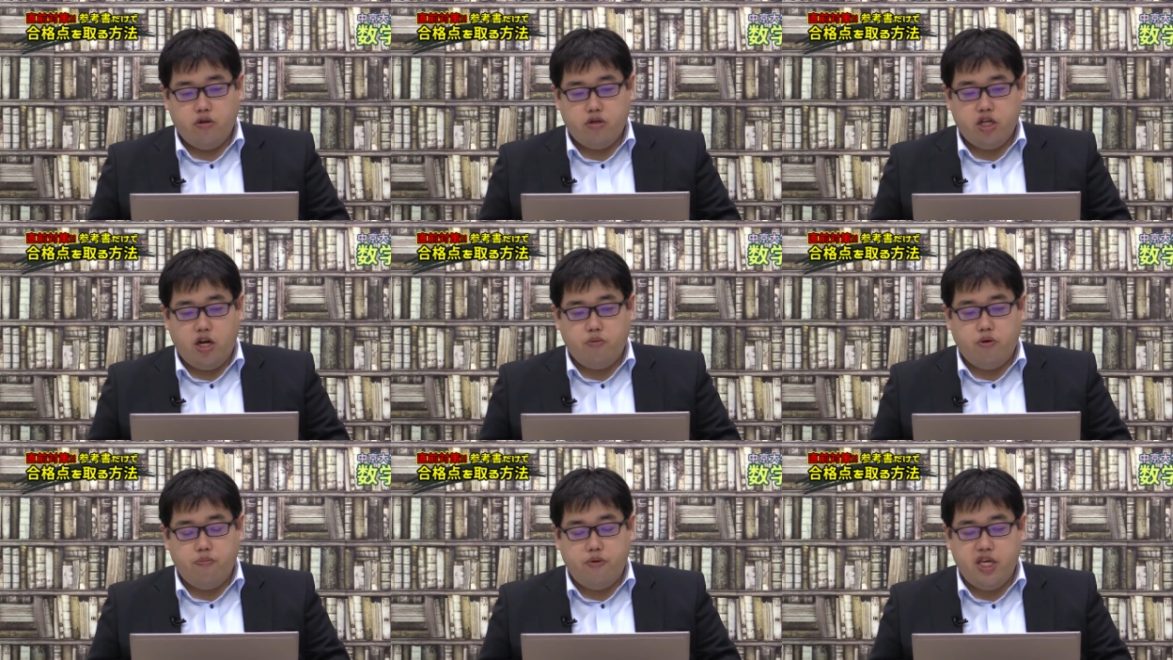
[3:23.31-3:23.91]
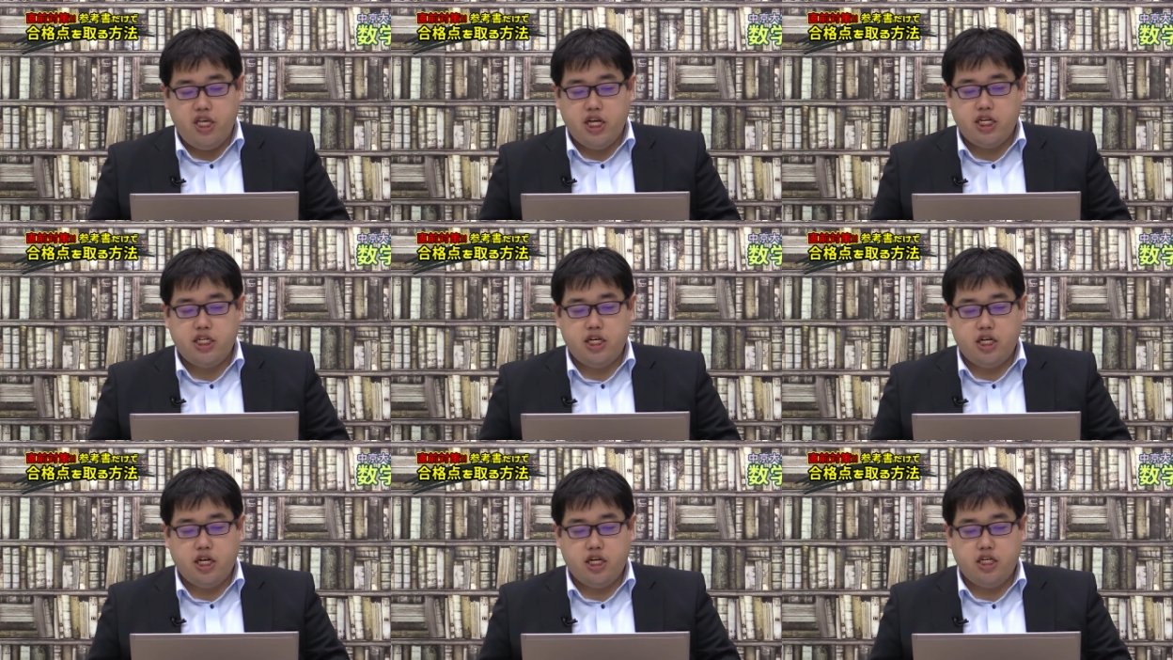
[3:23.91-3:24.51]
どちらも B な
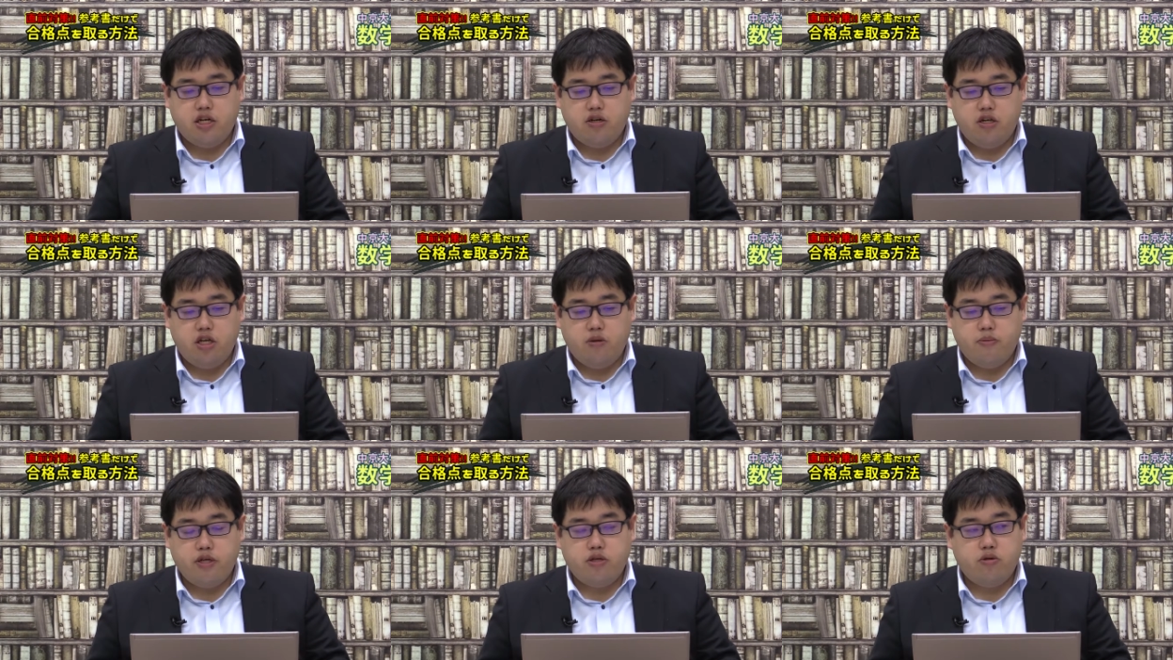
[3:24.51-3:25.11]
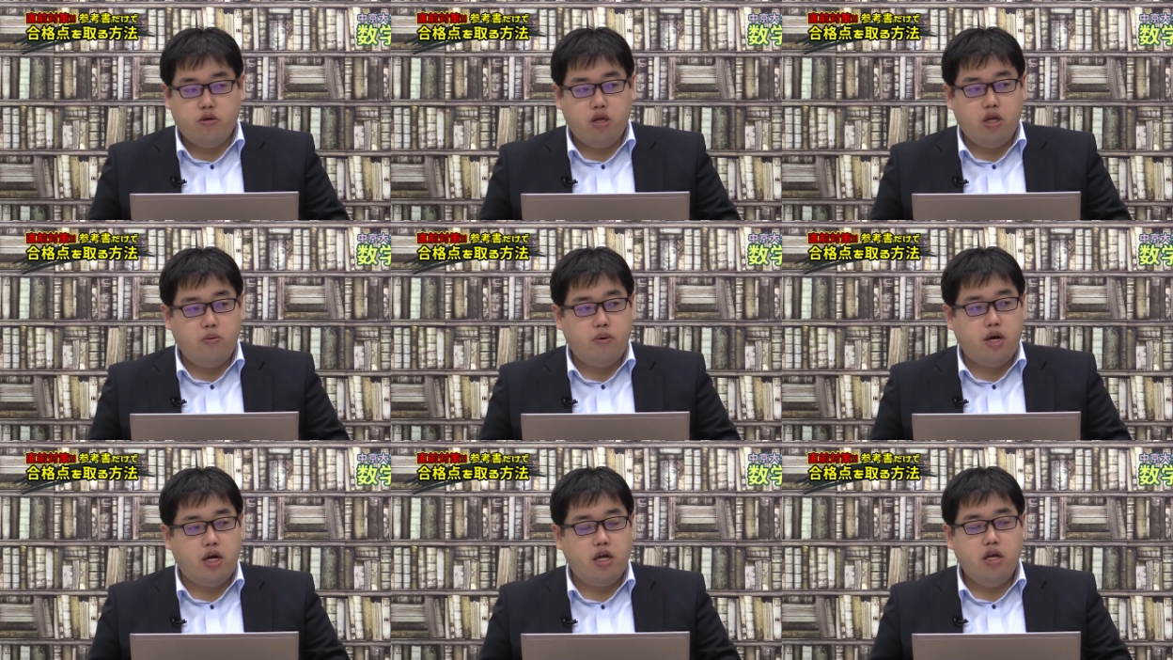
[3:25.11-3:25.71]
しで対策できますので、
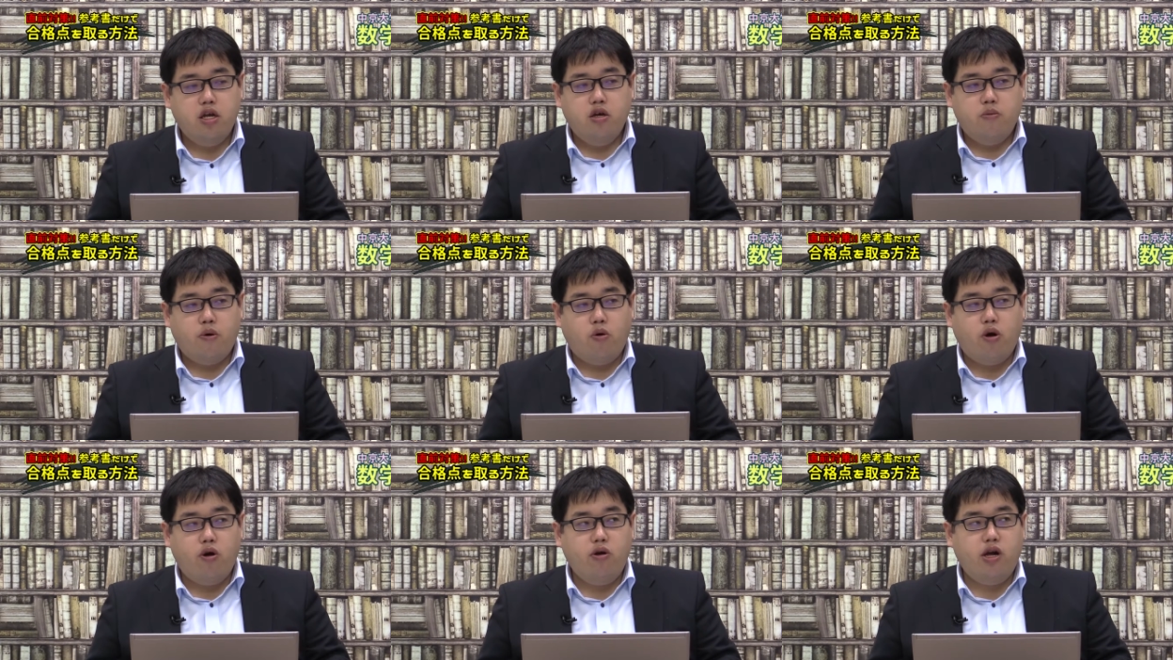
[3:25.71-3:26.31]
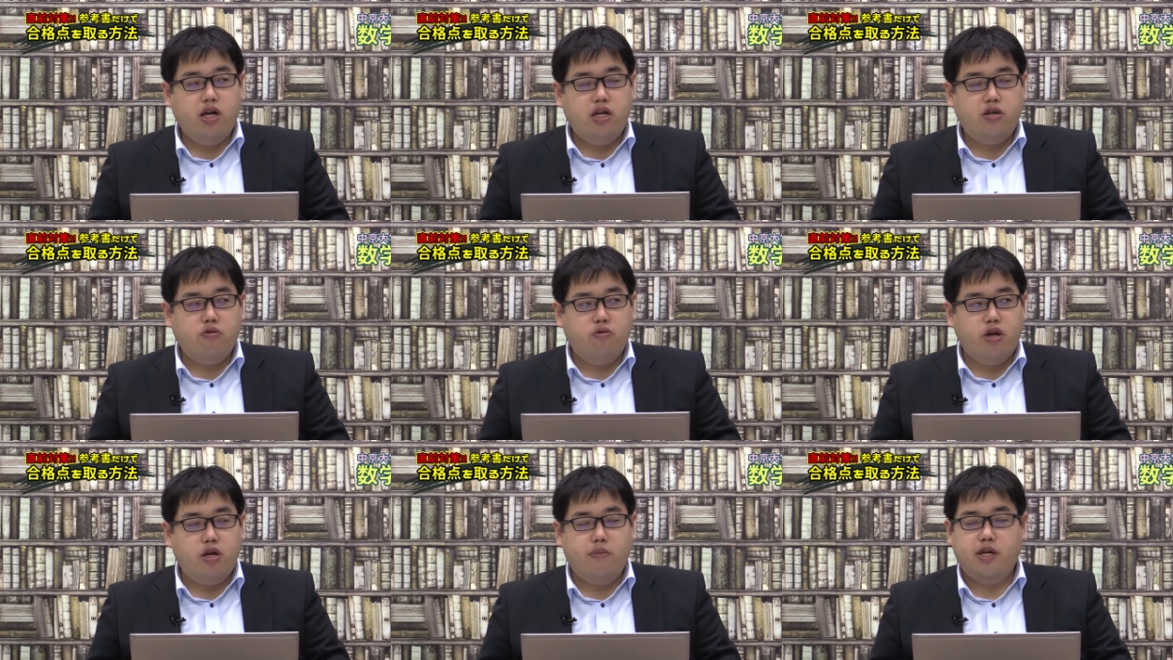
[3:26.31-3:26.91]
まあ、他の学
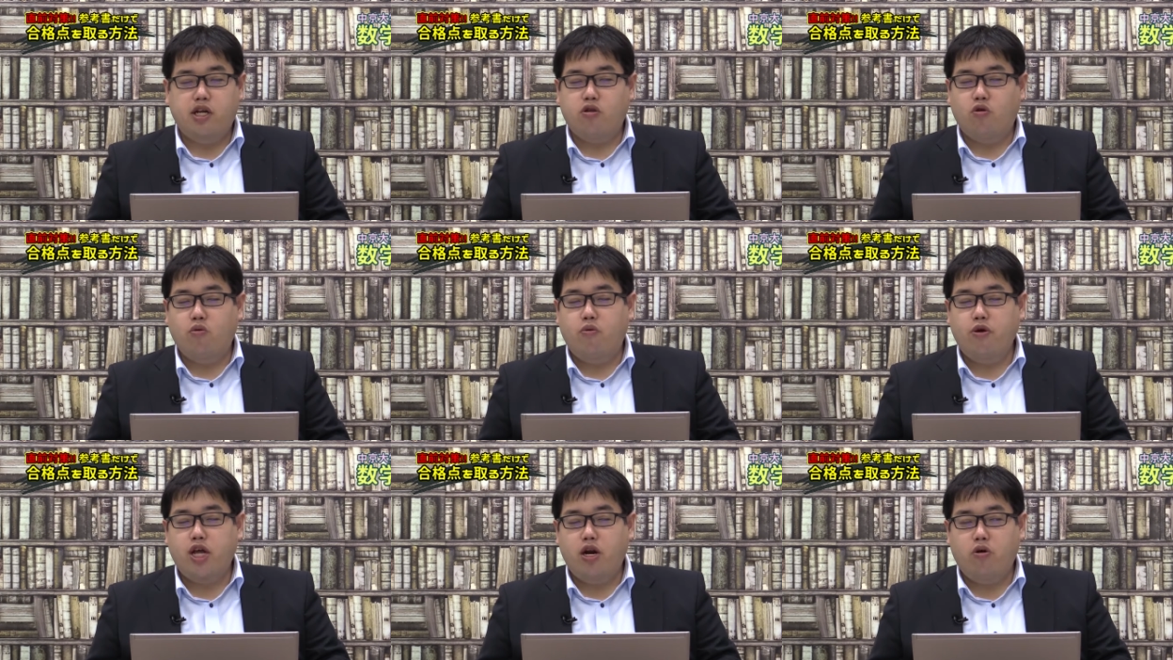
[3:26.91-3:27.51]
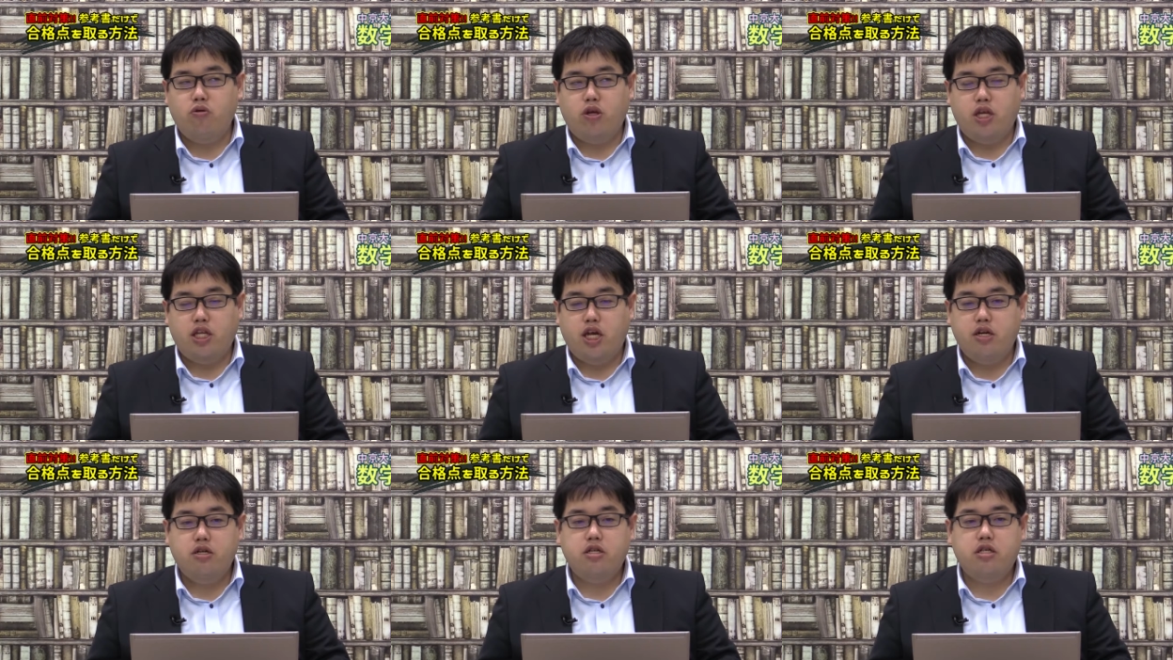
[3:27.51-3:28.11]
校を受ける場合だとほぼやることには
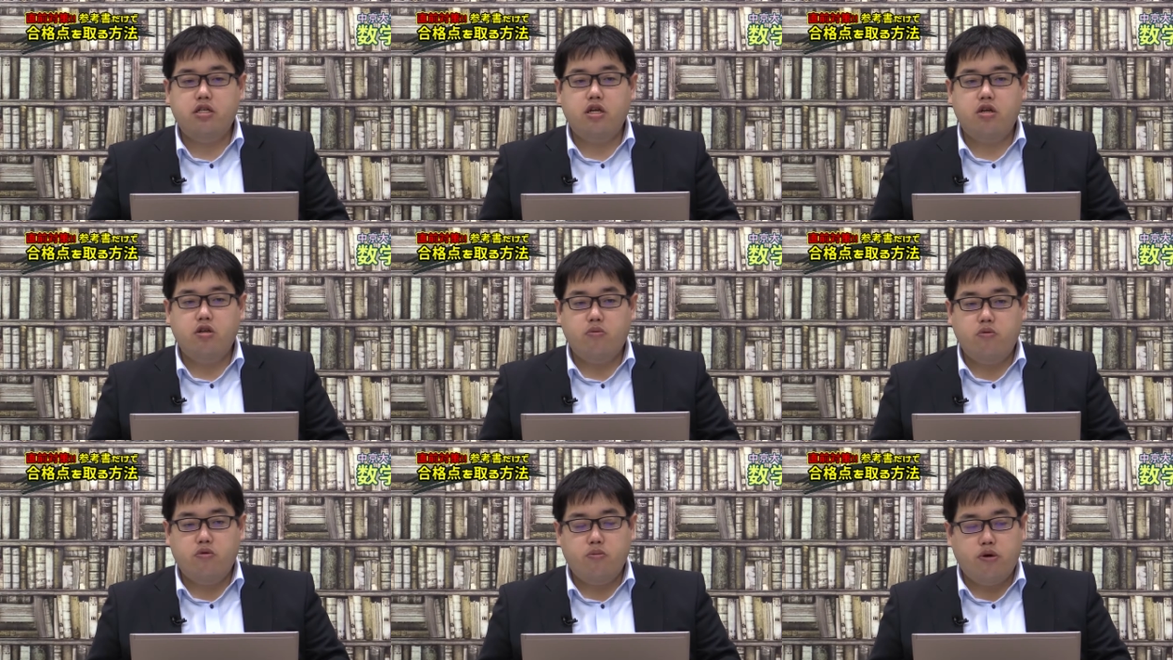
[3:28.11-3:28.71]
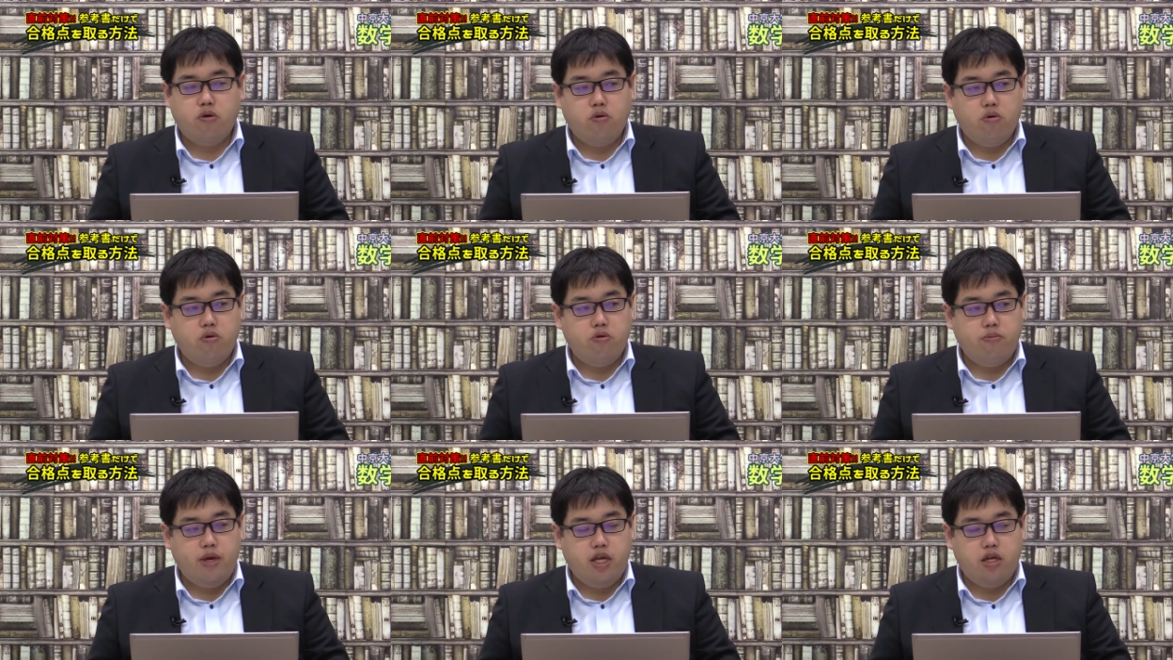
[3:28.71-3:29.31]
なるんですけれども、まあ、こ
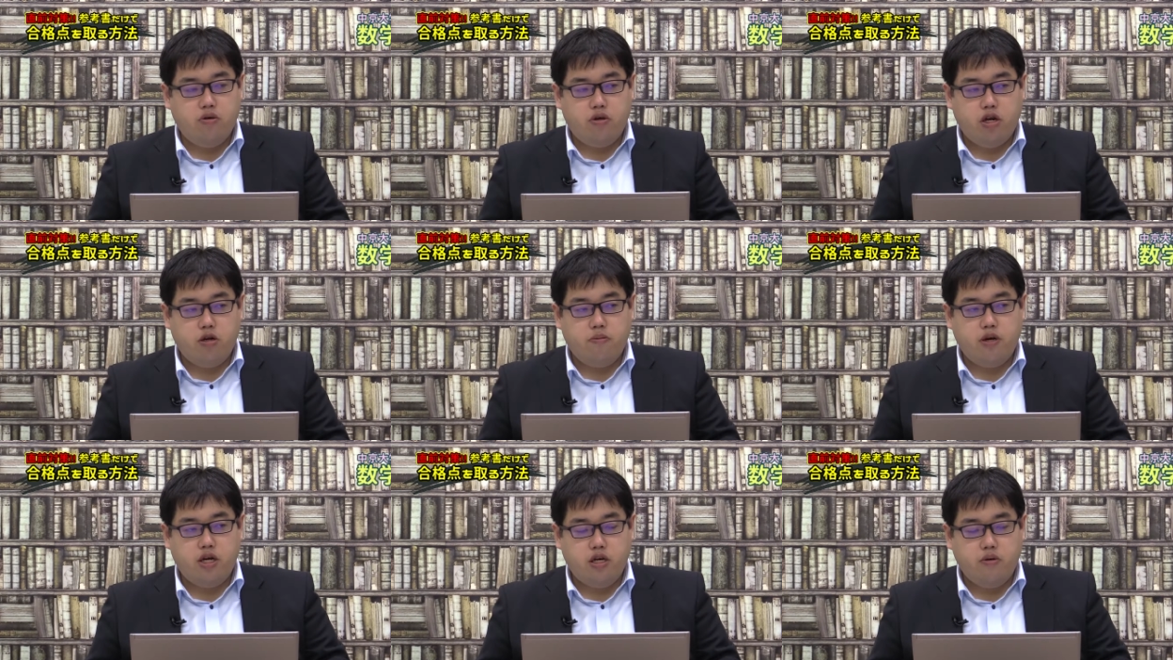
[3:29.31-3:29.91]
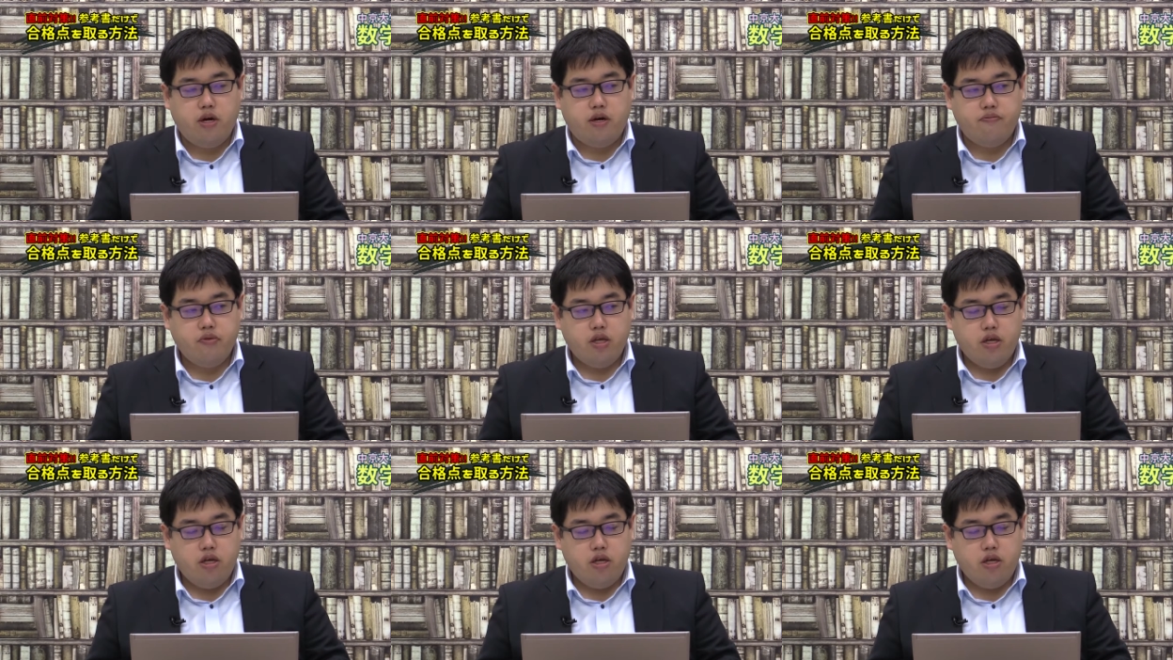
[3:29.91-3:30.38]
こをメインで受ける場合には、